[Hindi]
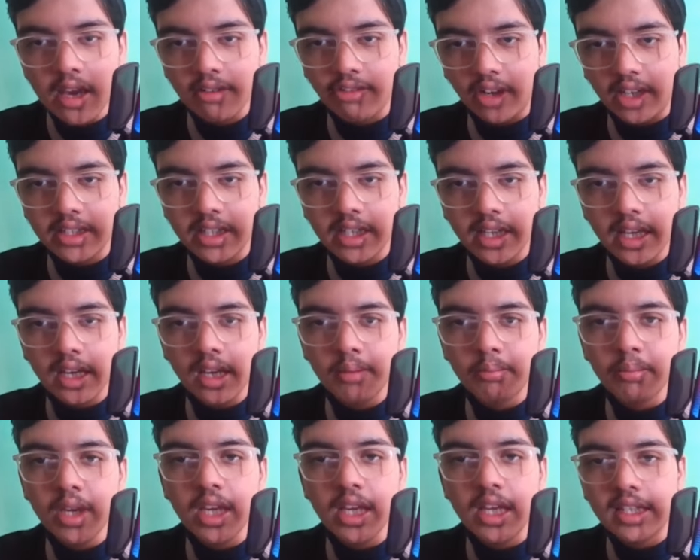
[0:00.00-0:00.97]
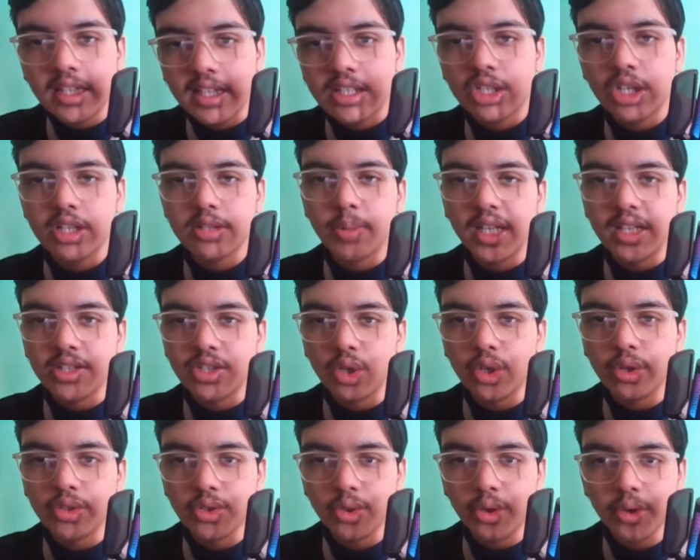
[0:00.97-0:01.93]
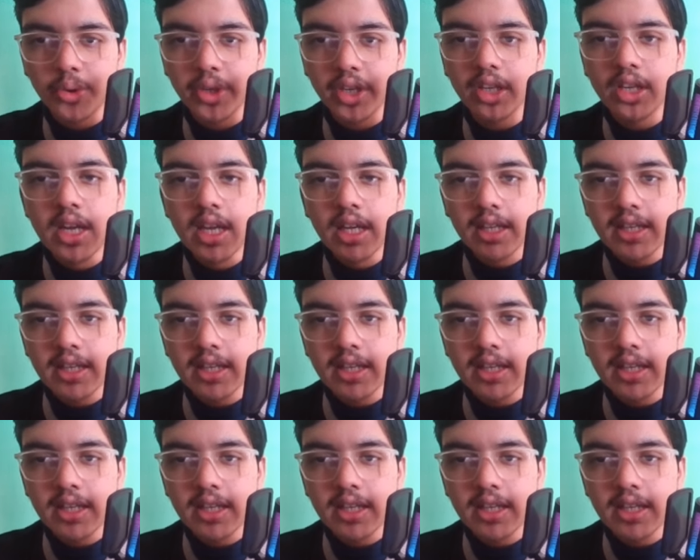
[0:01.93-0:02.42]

फादर के नेम में एक एक्स्ट्रा स्पेलिंग जुड़ी हुई है